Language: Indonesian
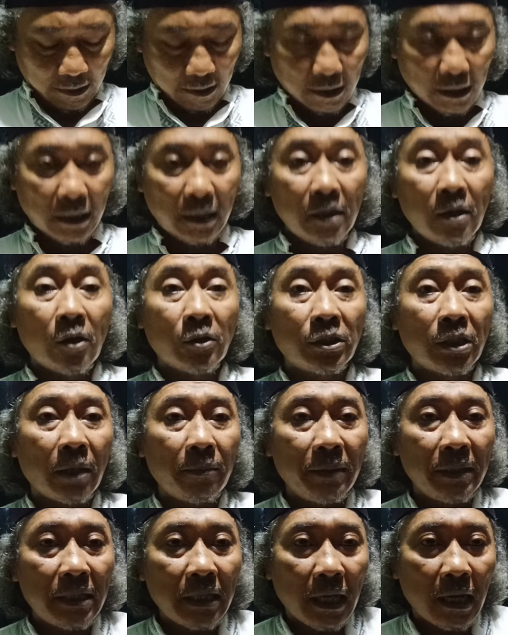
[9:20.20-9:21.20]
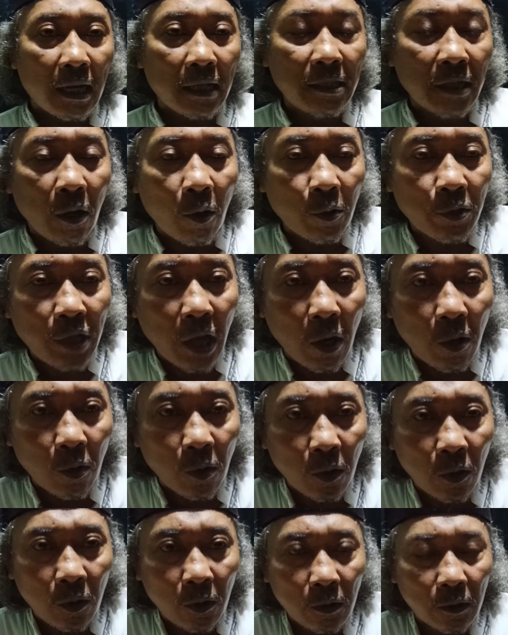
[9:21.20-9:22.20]
jadi nggak usah bicara
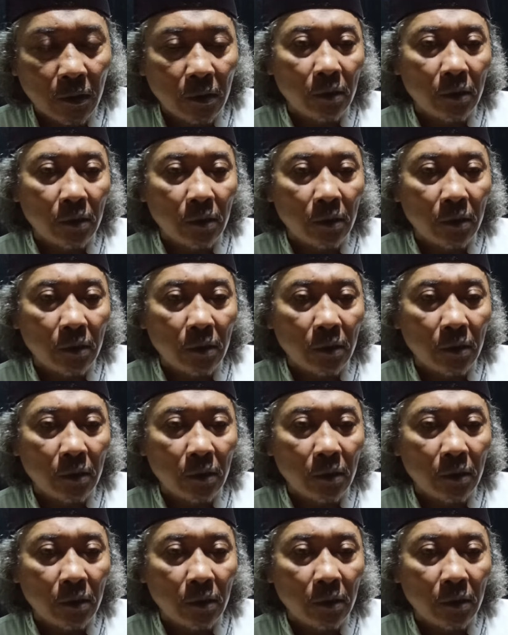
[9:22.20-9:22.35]
jauh-jauh